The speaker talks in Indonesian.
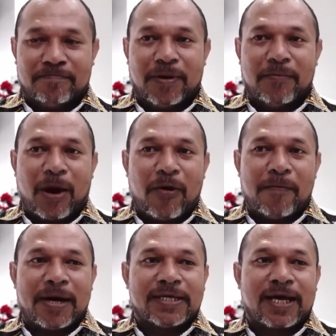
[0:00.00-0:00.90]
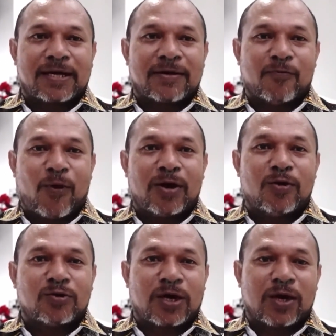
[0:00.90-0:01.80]
Membawa banyak uang
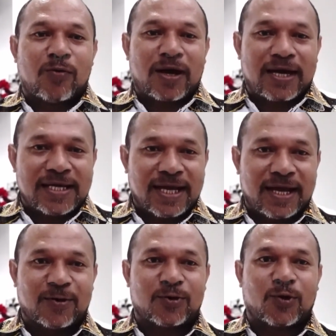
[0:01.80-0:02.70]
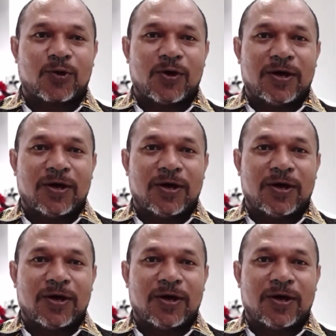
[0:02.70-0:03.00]
gotok keluarganya untuk